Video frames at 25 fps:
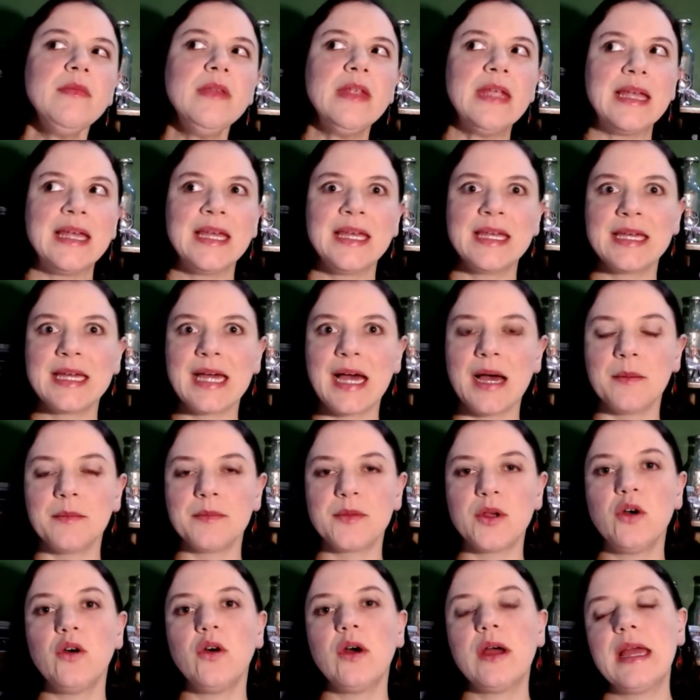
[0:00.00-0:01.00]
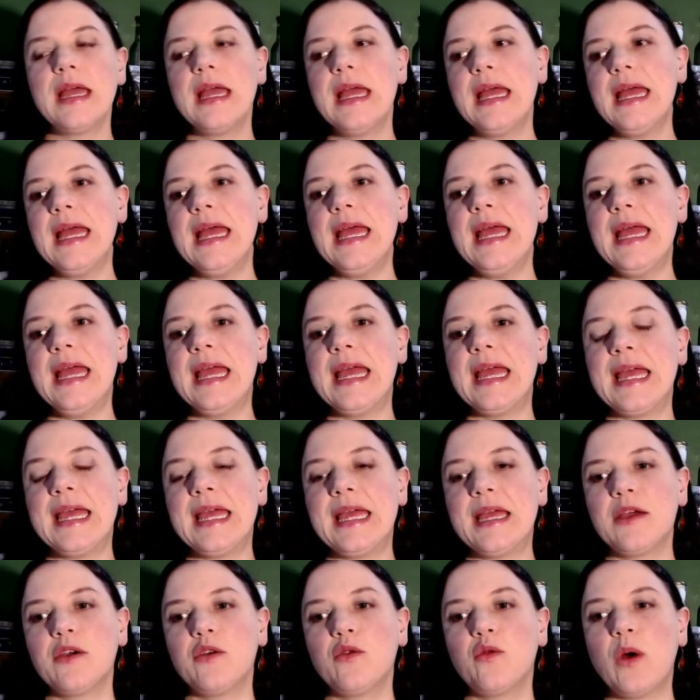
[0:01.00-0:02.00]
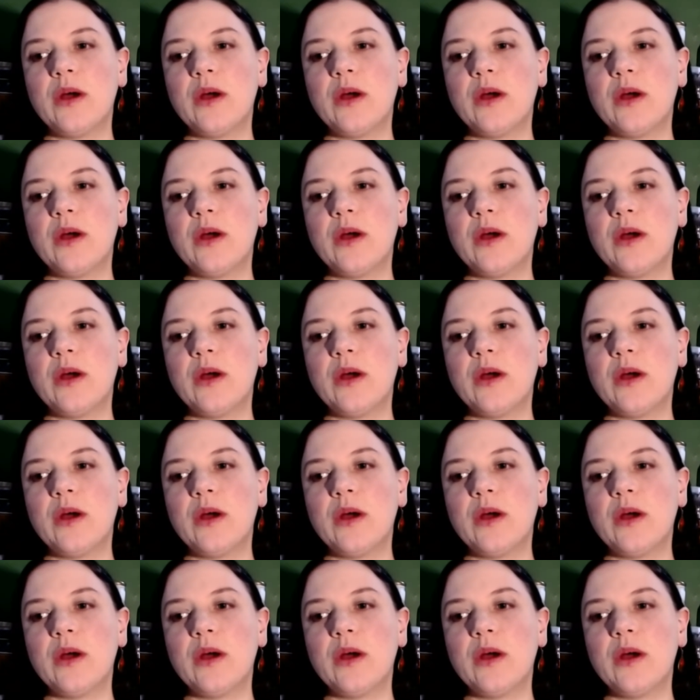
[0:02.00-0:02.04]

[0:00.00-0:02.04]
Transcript: En cambio, eh,